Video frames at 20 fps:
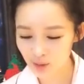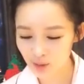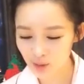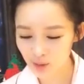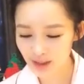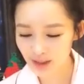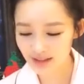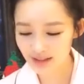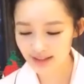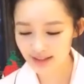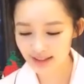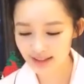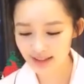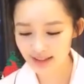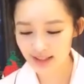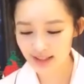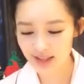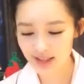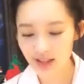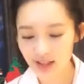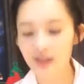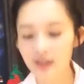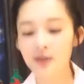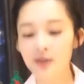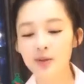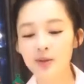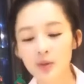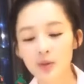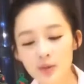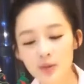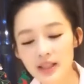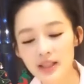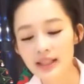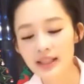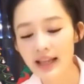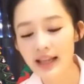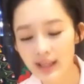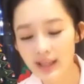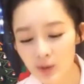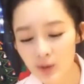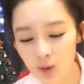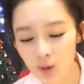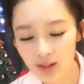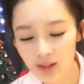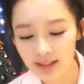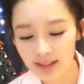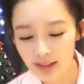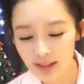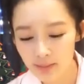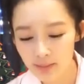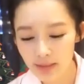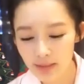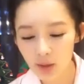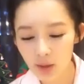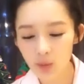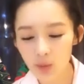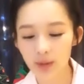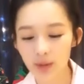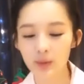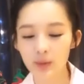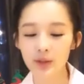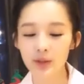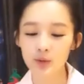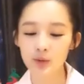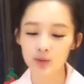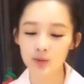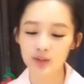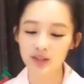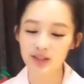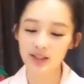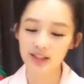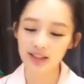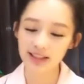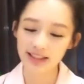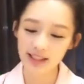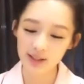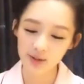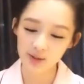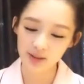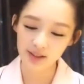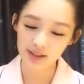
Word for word: 嗯，姑娘今年上了综艺，还做了天猫晚会主持人，